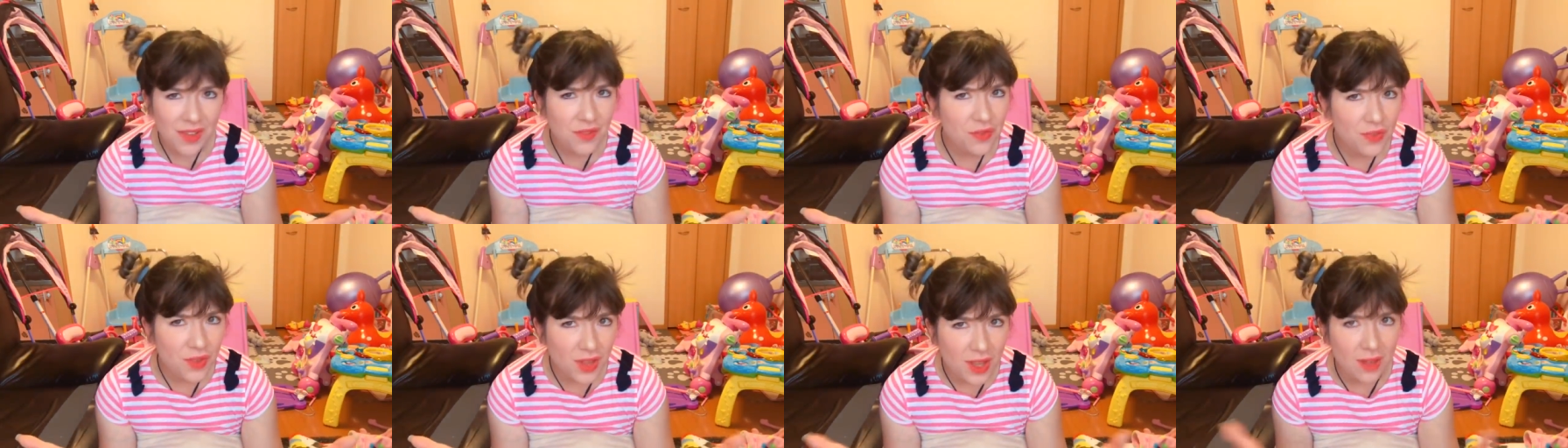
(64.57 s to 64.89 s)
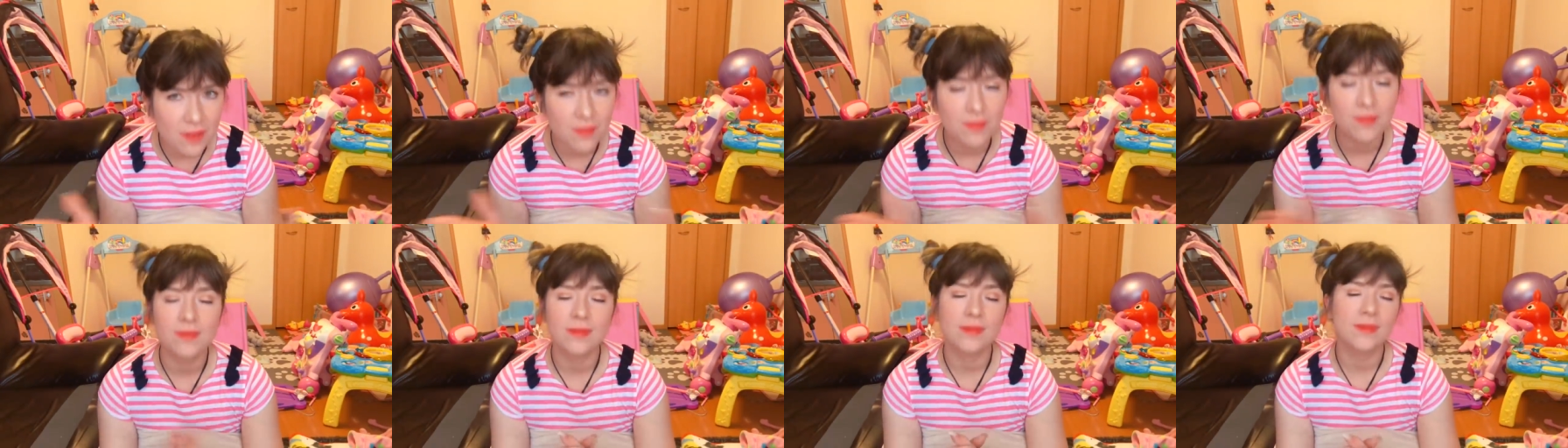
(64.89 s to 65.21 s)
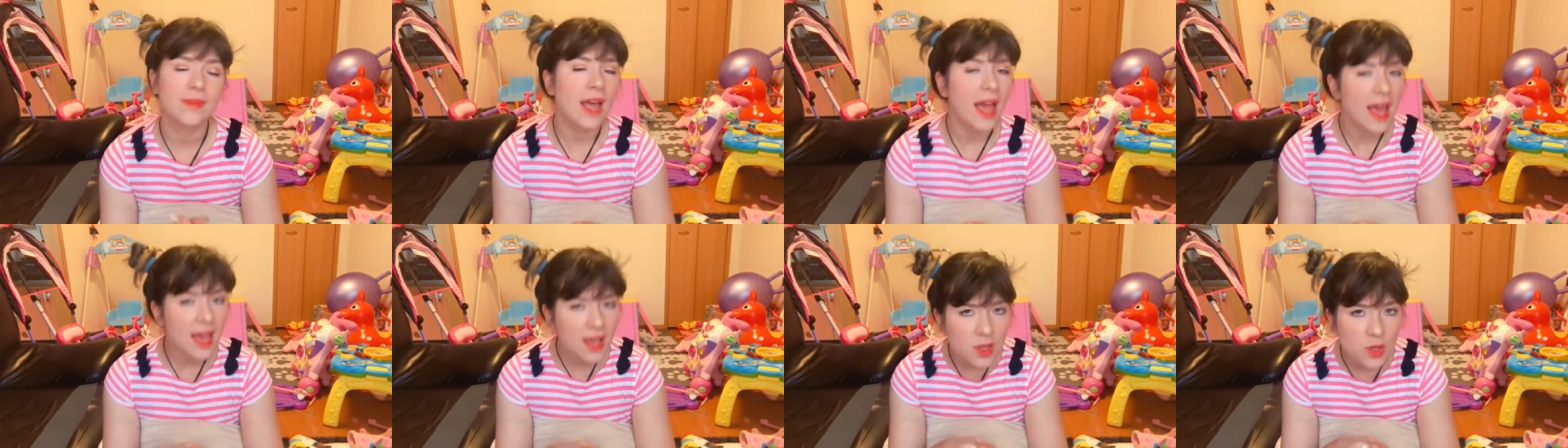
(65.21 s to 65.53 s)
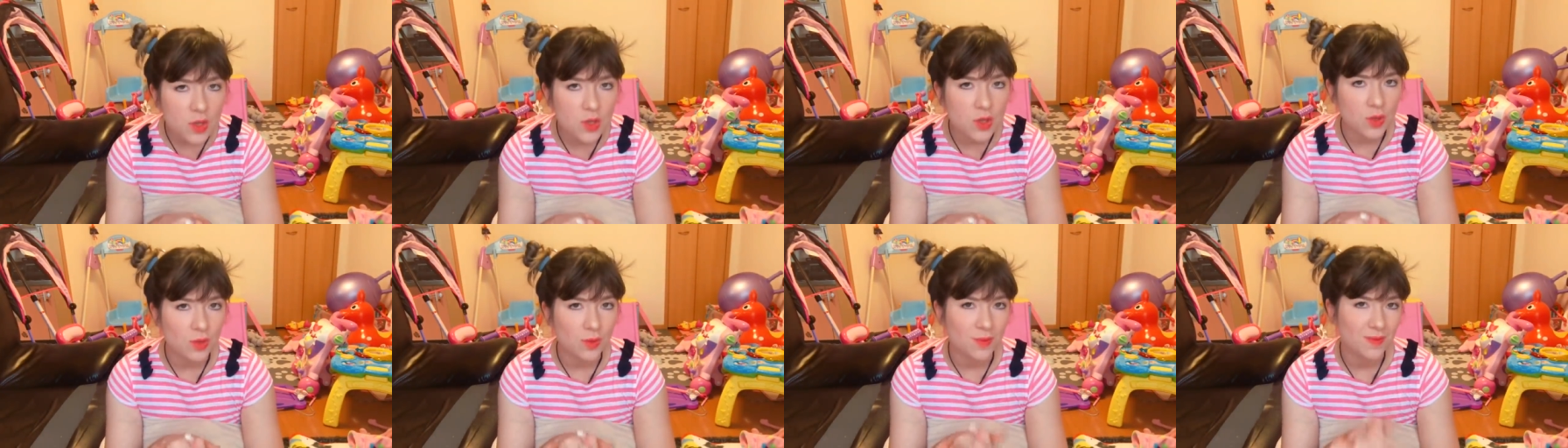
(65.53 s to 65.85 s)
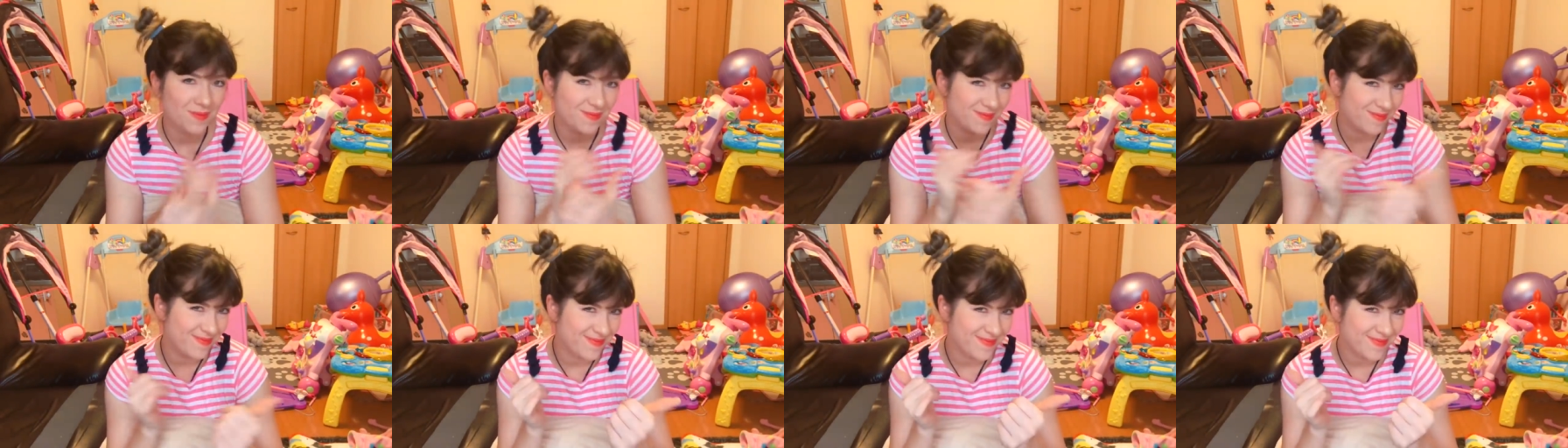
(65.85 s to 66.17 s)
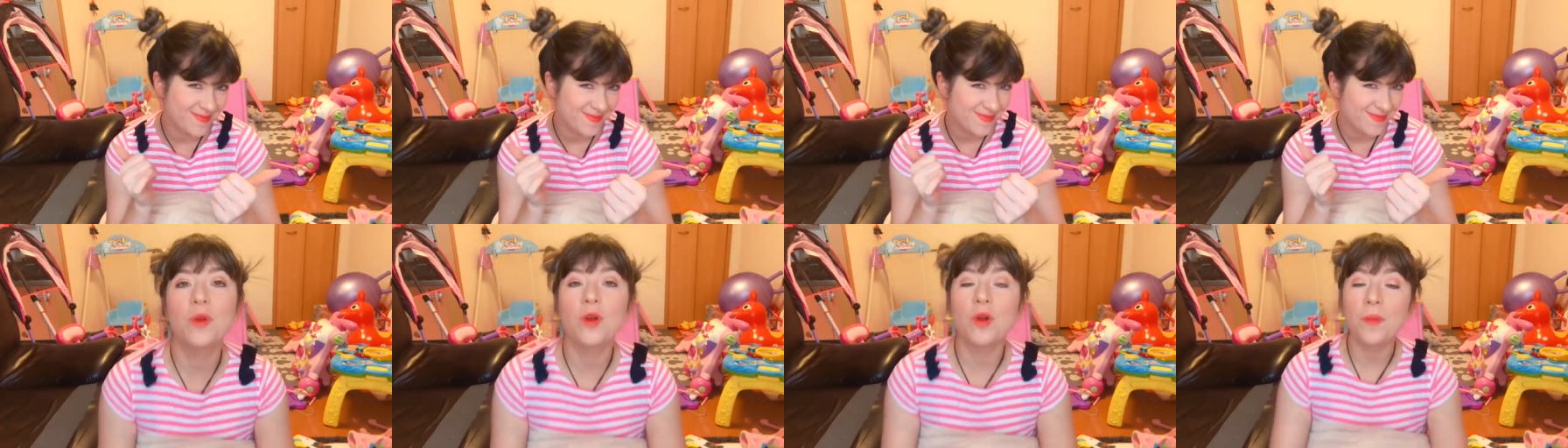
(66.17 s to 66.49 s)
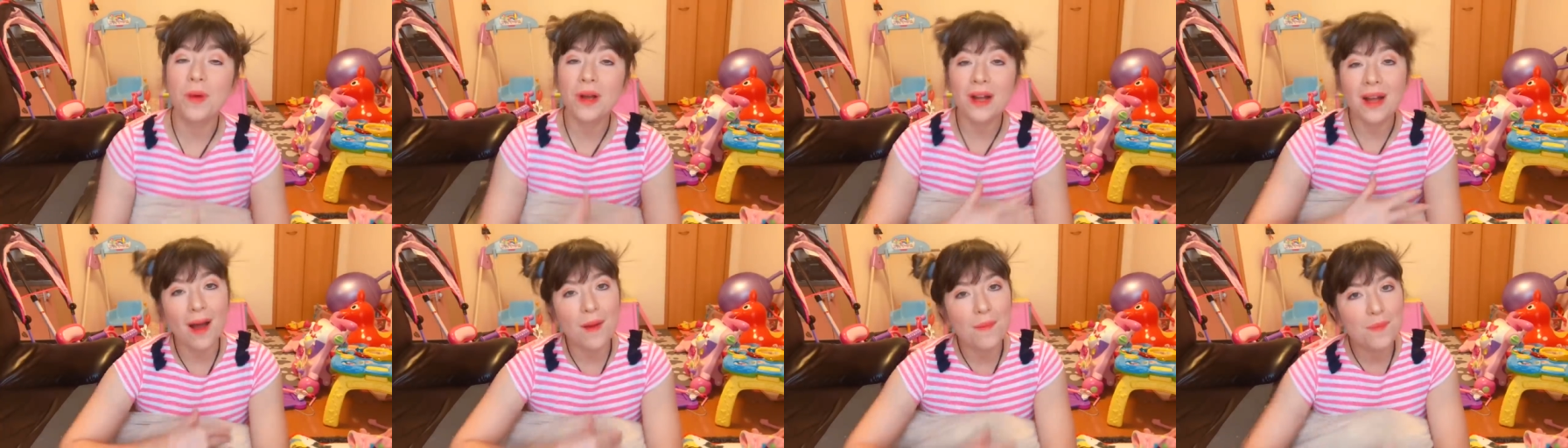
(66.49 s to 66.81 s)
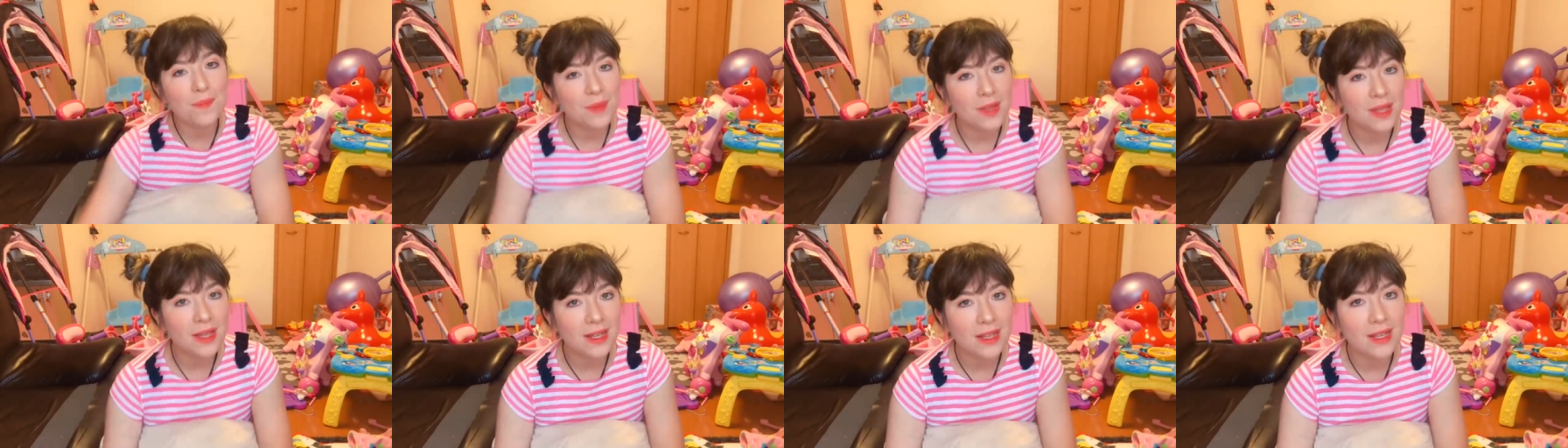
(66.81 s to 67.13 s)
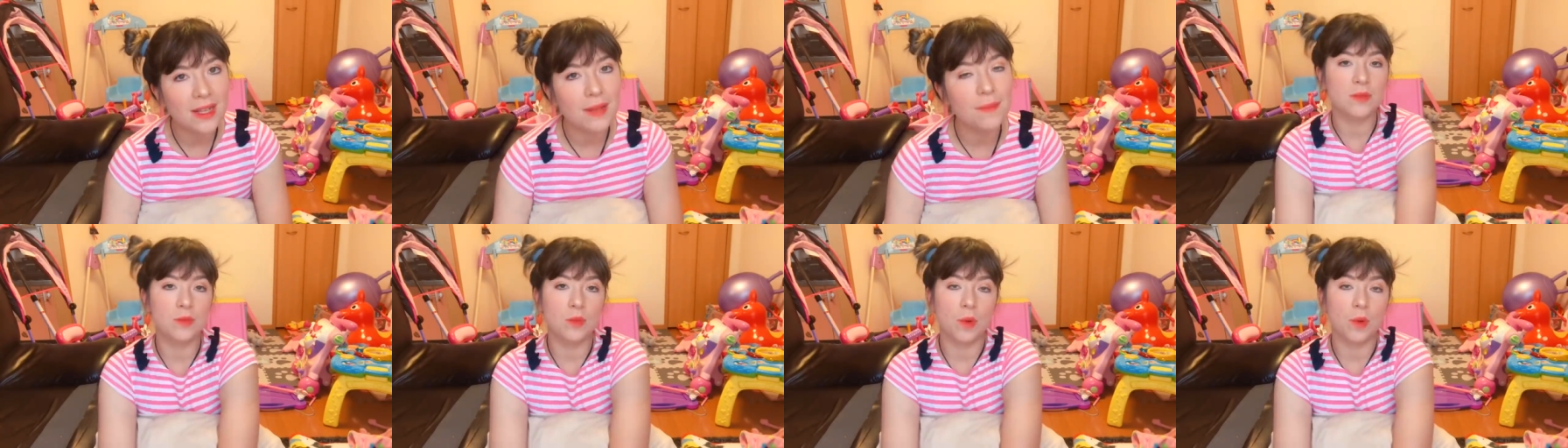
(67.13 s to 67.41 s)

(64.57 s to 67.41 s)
Enfim, é isso. Meu nome é Camila,